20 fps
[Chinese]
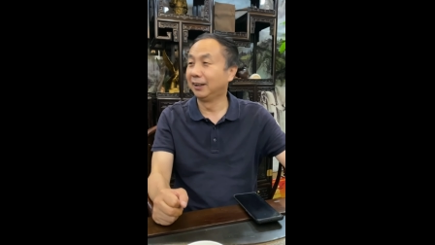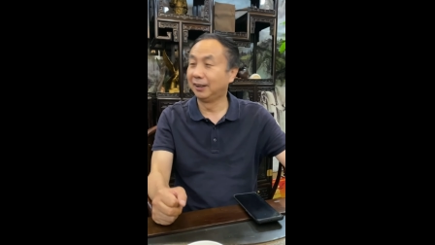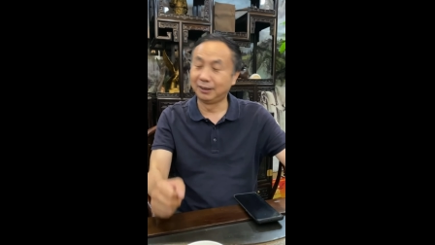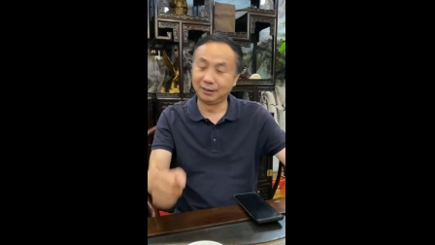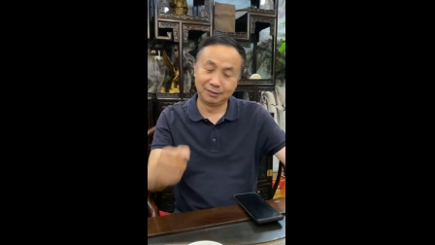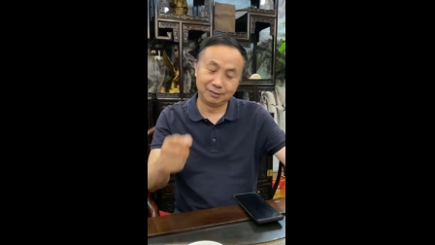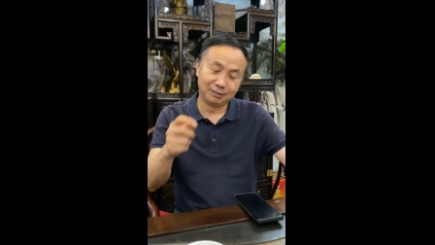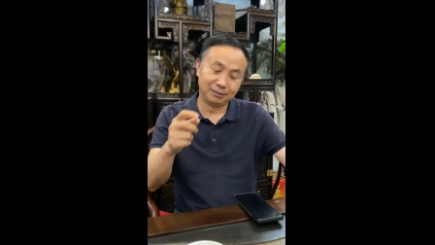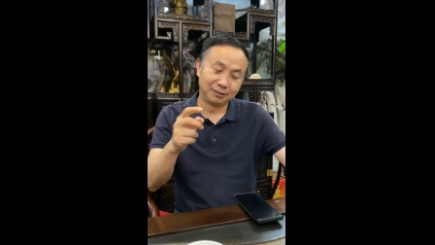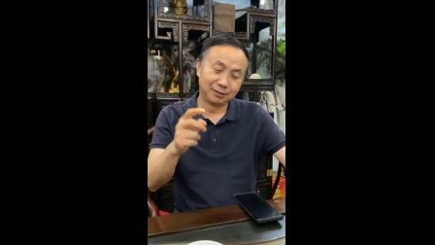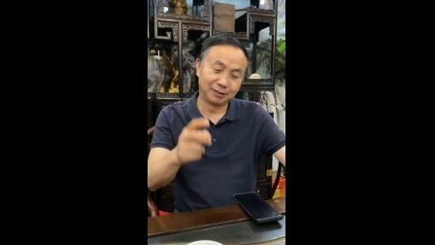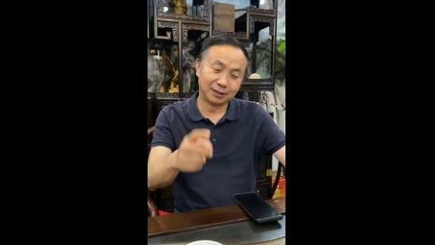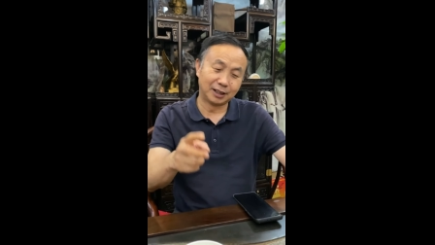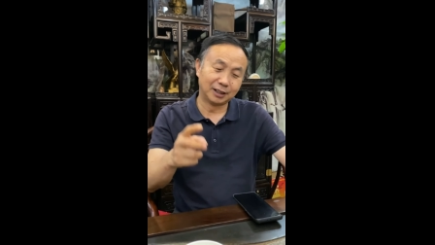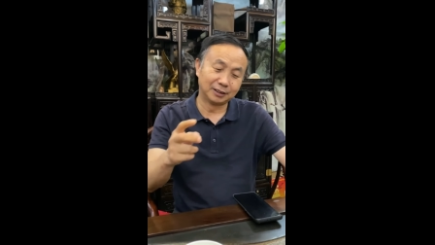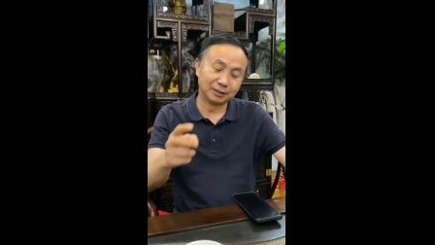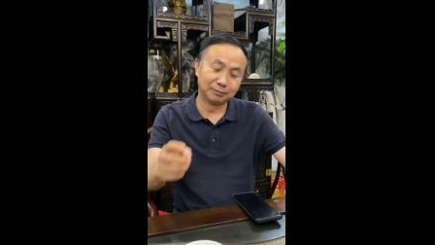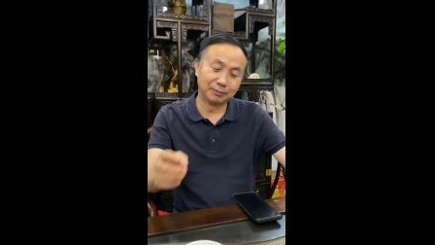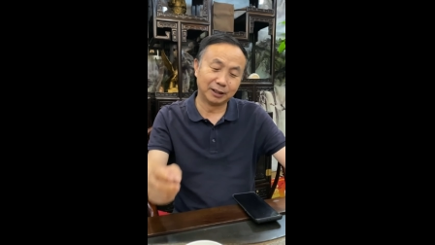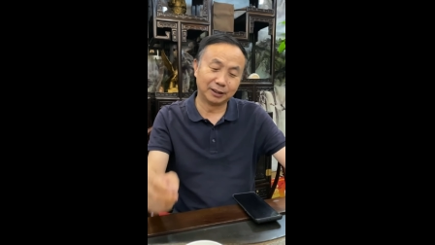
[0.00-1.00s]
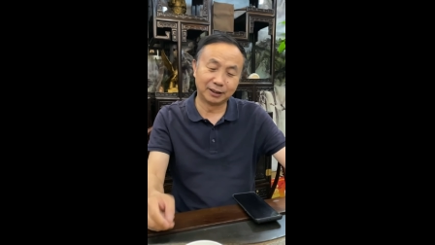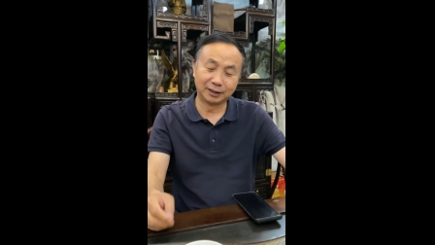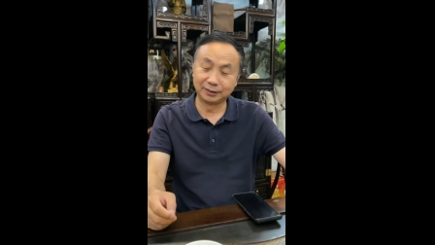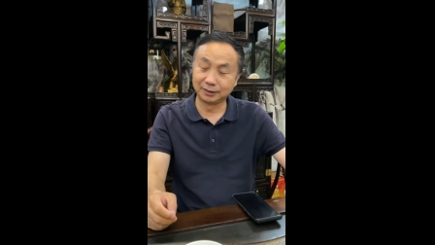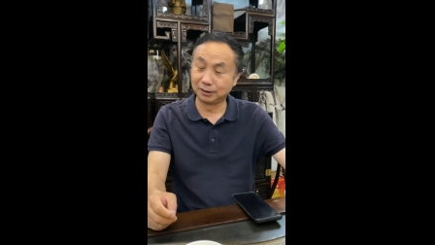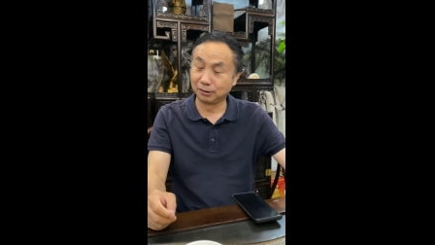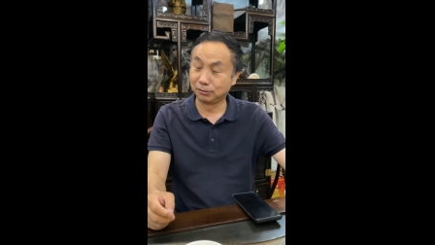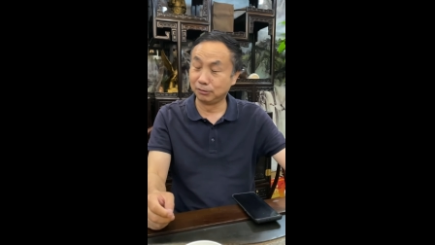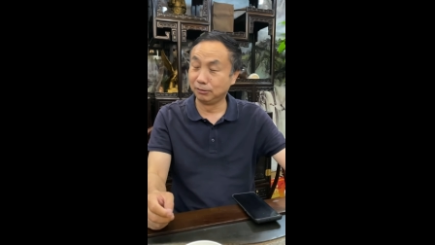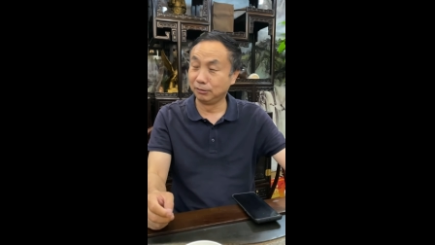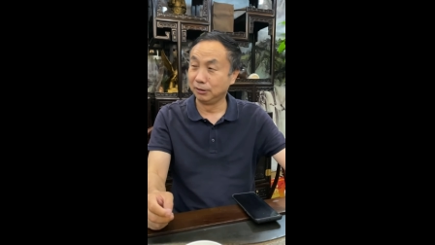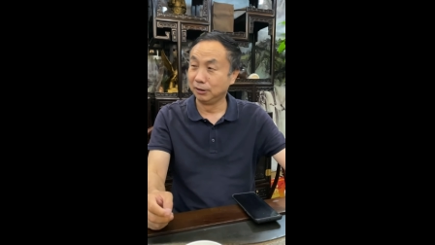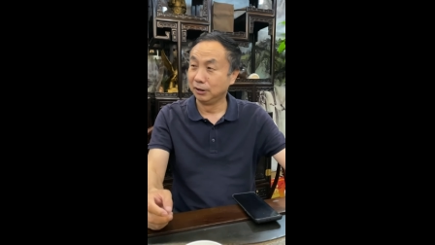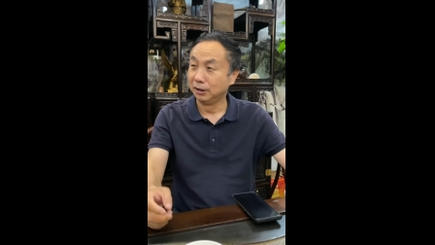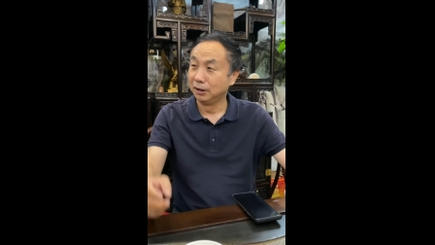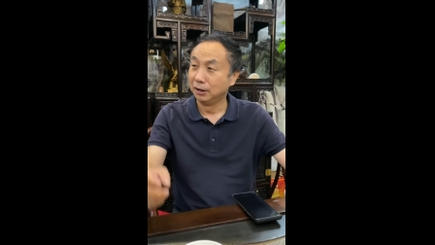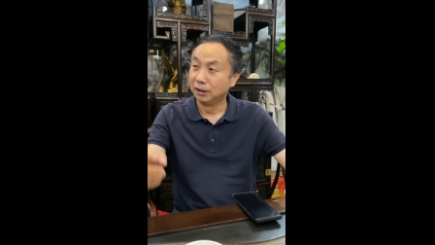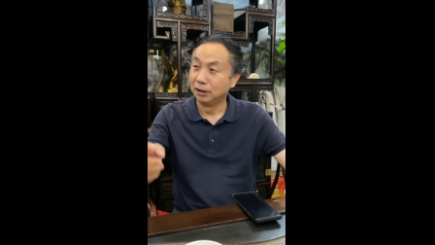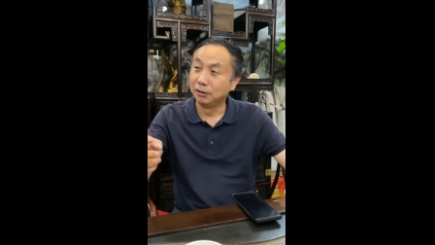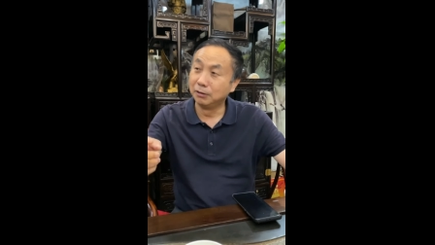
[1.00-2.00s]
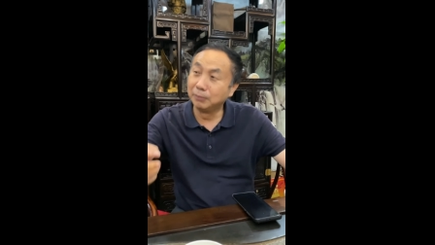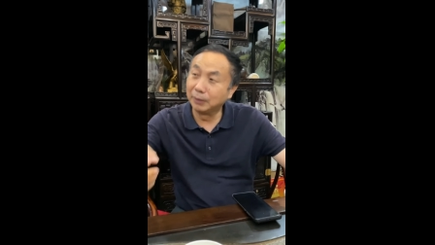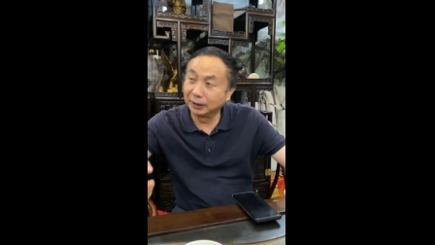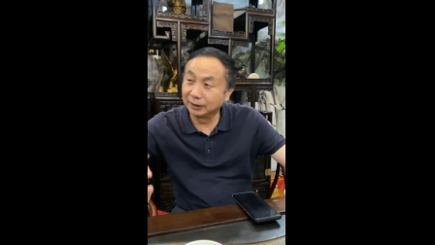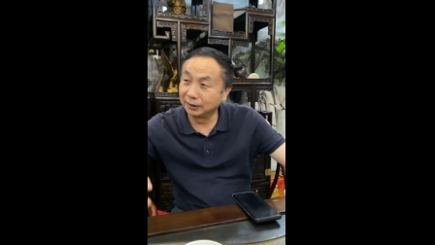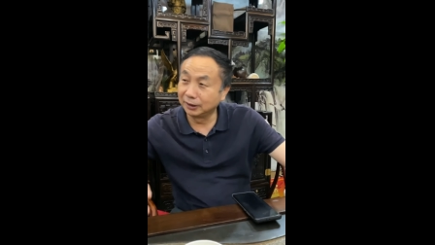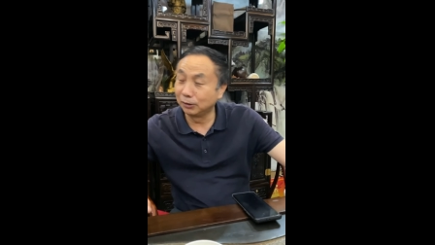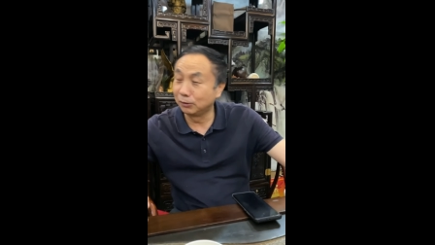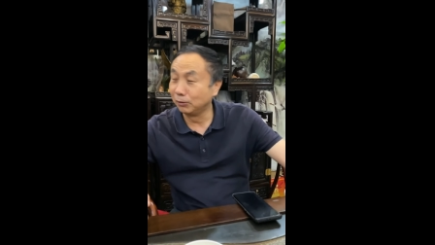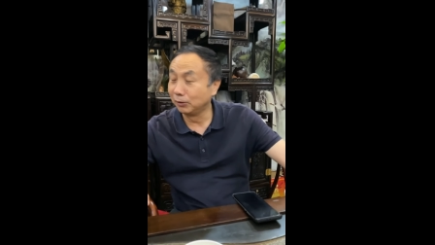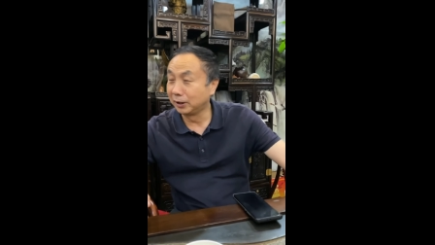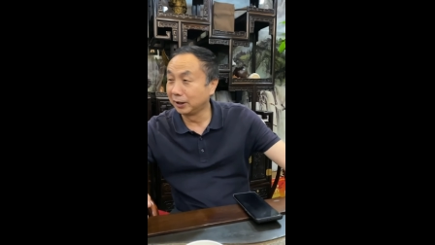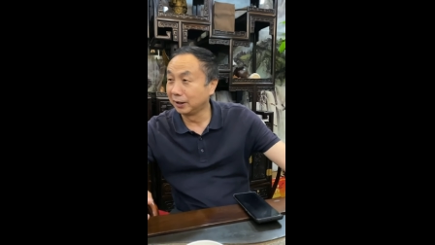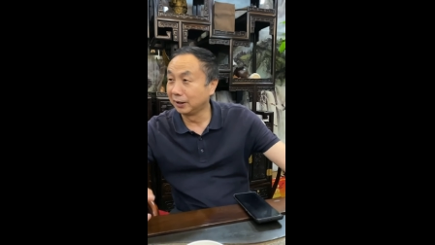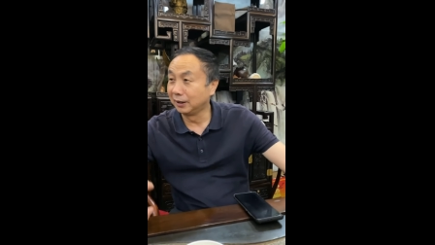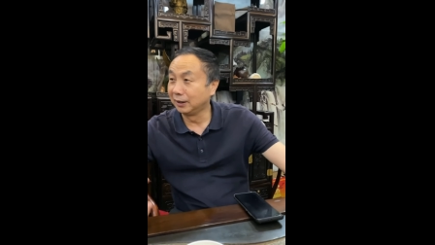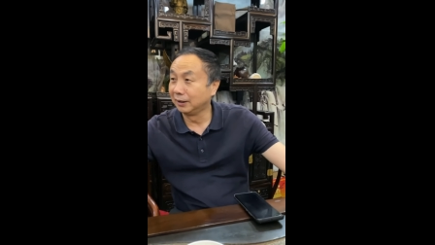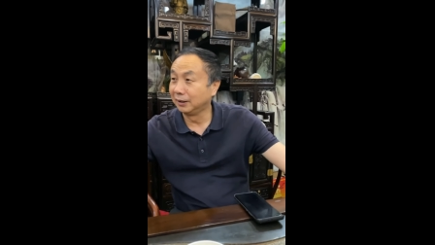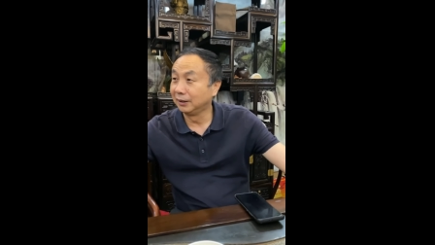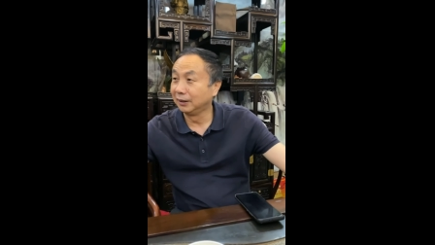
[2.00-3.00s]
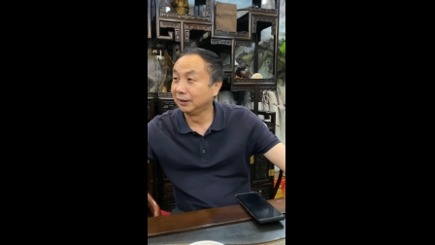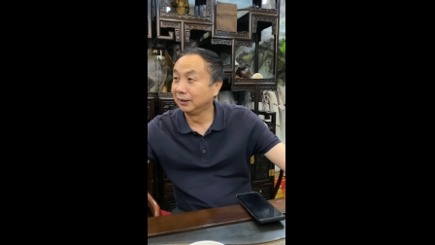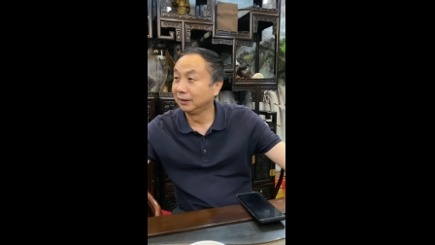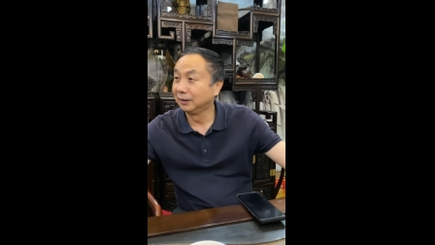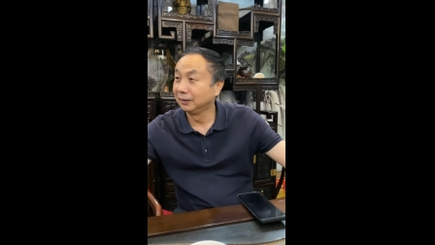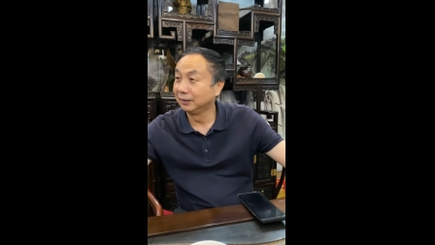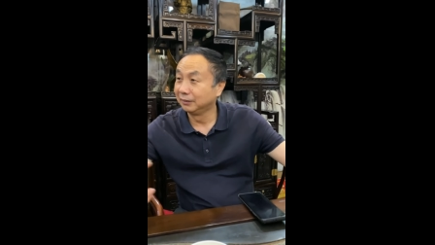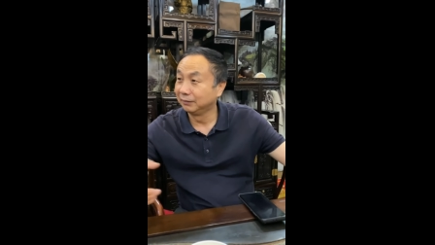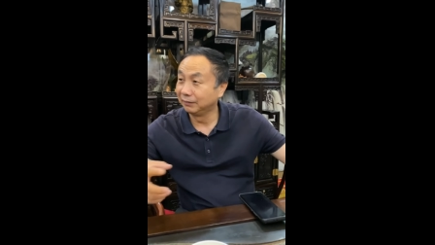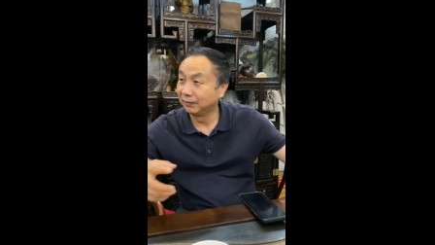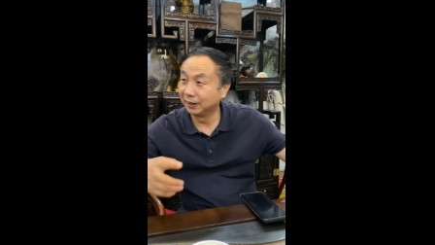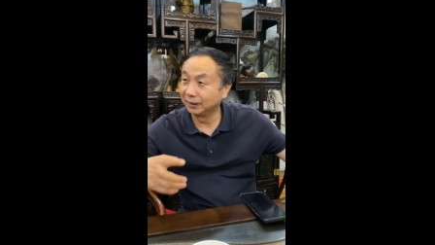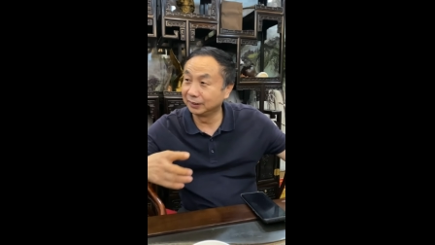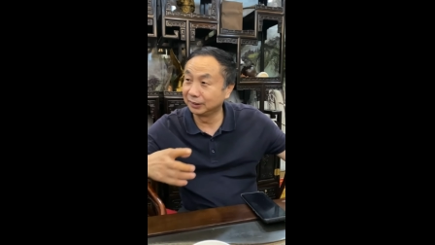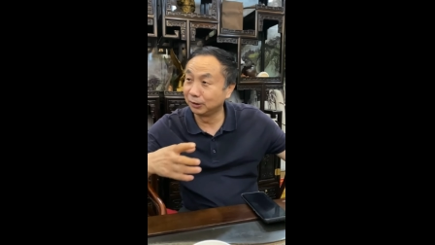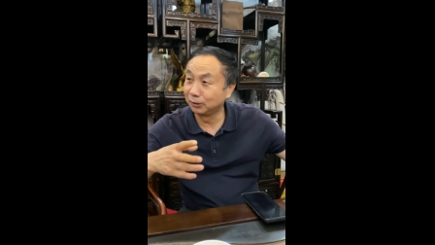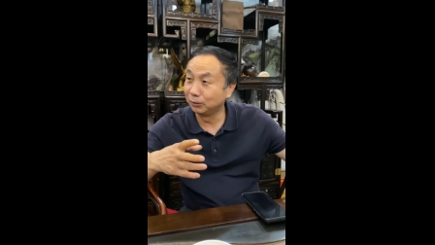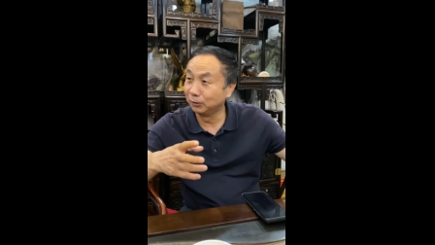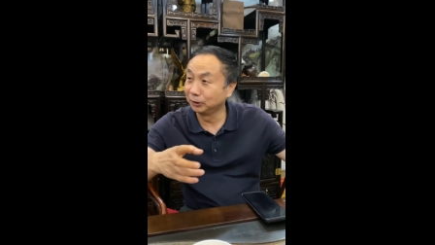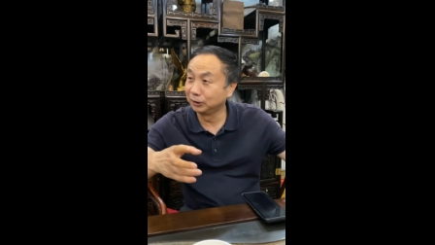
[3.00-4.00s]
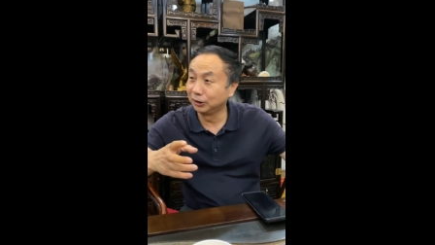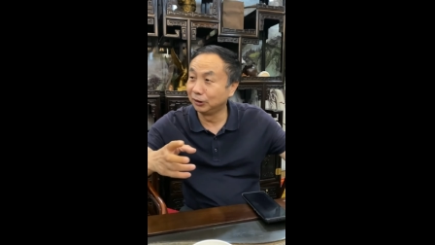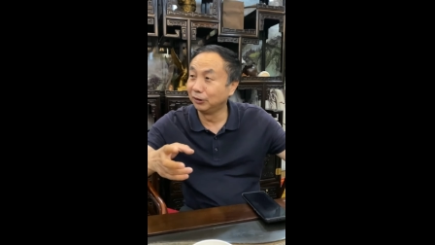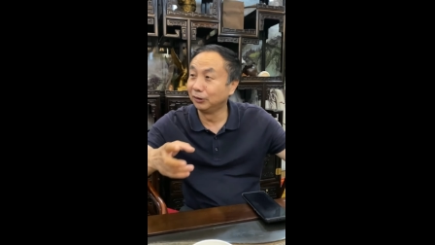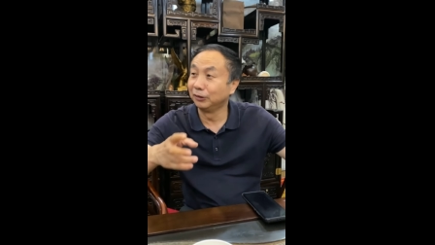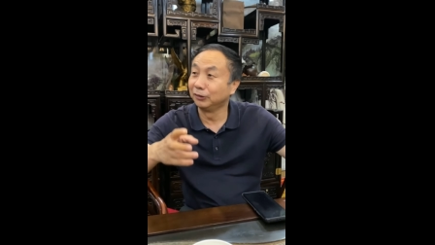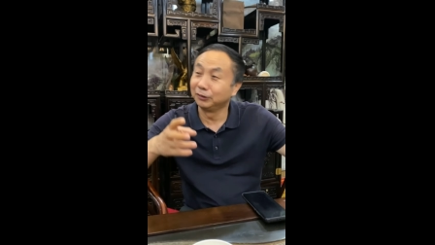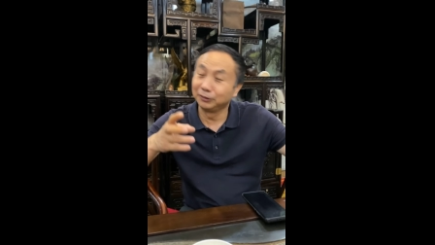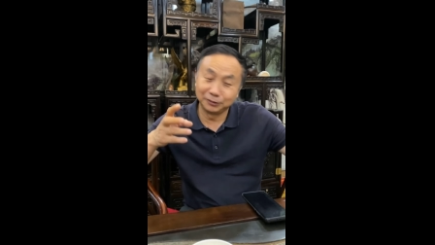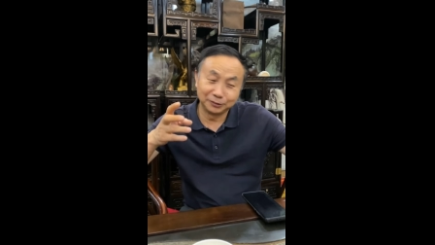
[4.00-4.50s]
好，我就开始买他这个公，我把这个公给他，把这个公之后。